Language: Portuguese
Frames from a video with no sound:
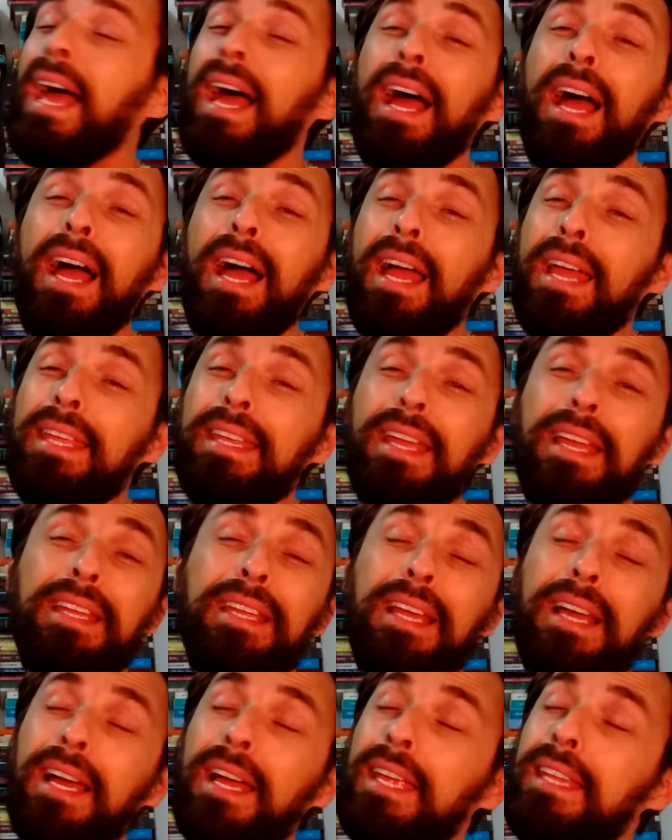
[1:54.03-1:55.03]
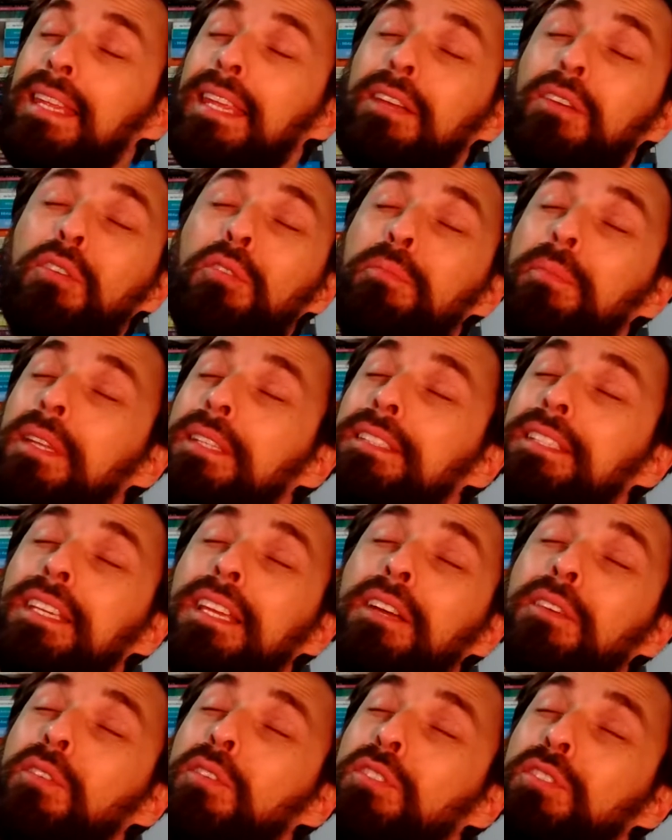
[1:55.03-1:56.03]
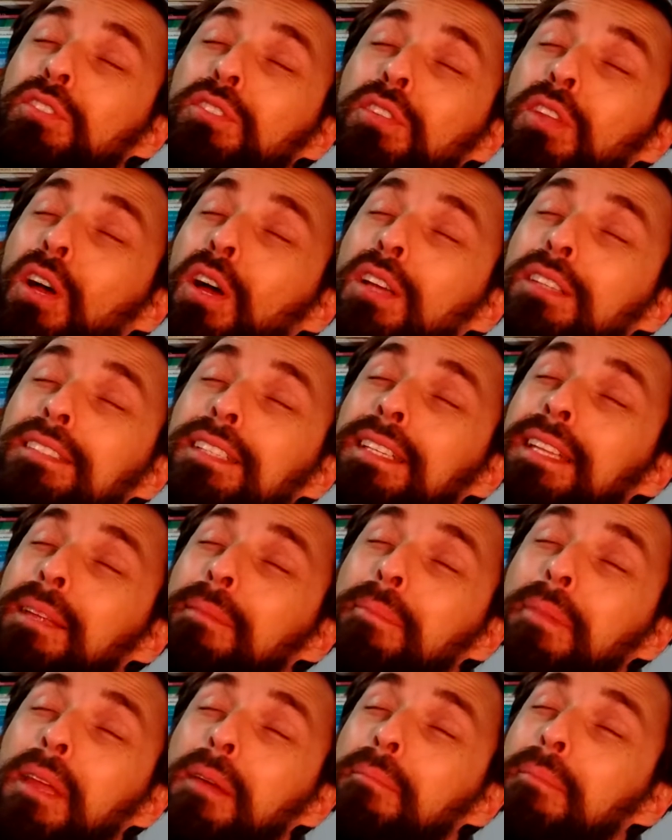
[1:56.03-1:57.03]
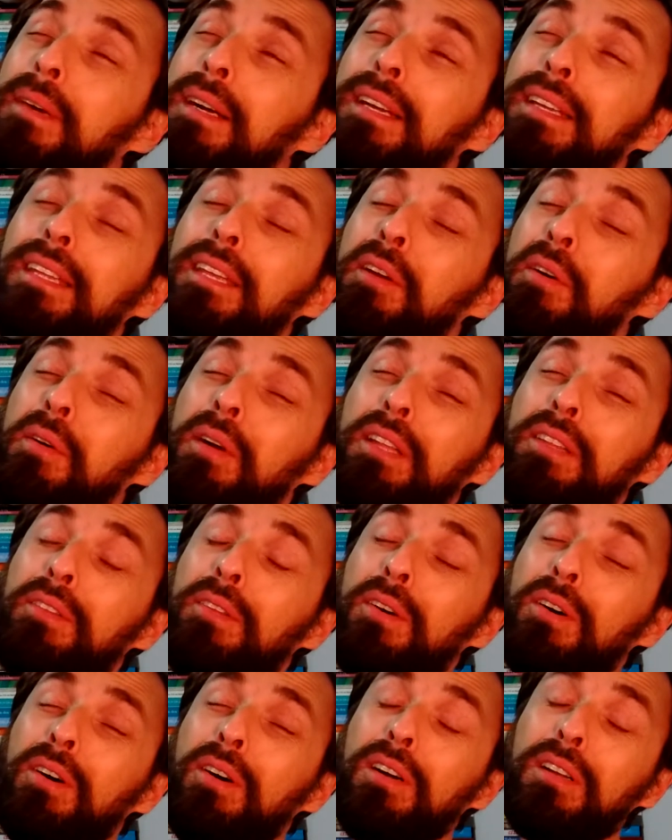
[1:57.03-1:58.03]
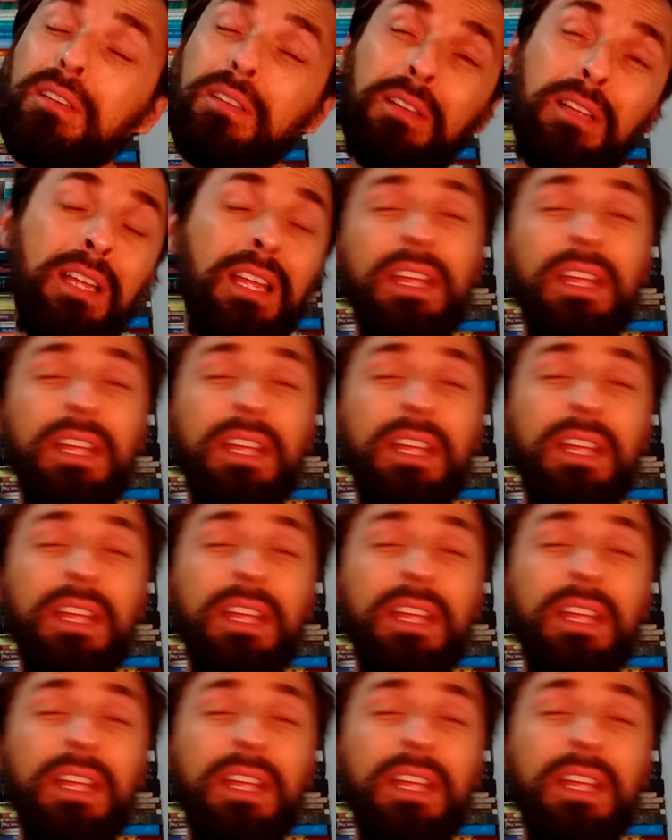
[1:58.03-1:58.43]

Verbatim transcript: Ai, ai, ai, que comidinha gostosa da minha mãe, eu adoro.